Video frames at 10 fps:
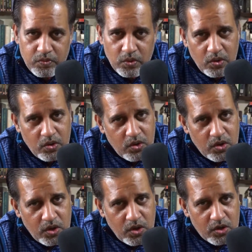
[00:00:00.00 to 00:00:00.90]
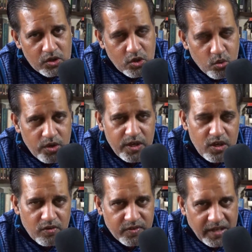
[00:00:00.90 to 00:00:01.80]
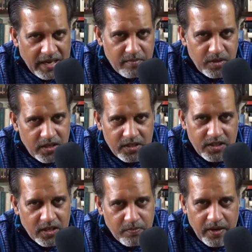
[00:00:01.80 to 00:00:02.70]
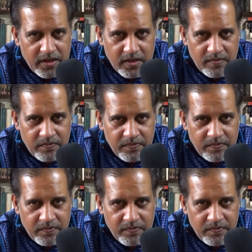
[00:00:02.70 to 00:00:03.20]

वो स्क्रूटनी ऑफ टाइम नहीं देख पाएंगे